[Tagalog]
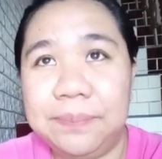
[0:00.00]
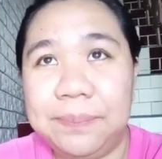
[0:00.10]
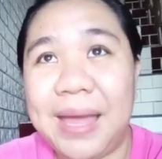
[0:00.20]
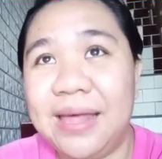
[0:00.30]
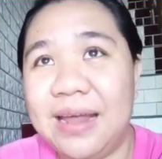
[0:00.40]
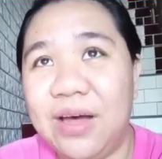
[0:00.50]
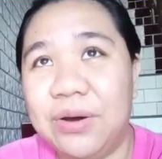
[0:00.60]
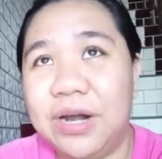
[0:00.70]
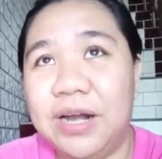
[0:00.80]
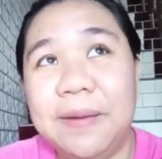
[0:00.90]
pera
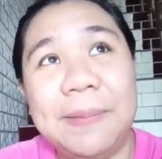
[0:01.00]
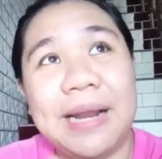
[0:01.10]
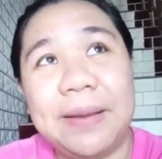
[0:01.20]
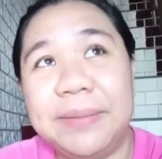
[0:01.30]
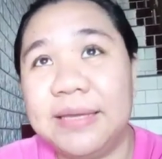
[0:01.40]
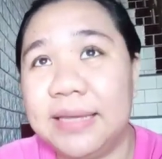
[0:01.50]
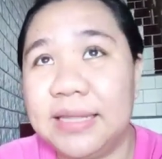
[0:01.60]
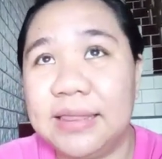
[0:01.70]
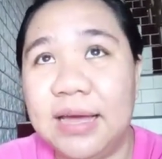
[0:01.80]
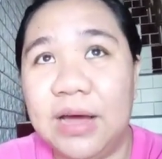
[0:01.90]
or maraming
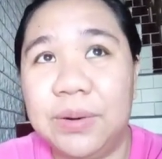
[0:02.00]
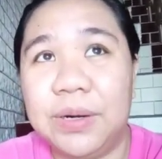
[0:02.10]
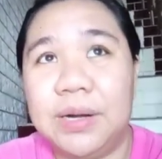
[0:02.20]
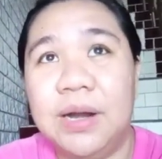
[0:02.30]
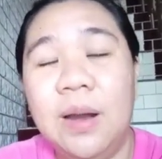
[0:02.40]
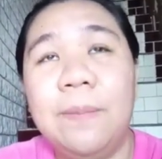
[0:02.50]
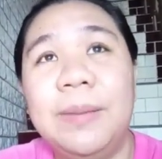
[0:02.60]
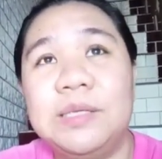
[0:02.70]
kita or may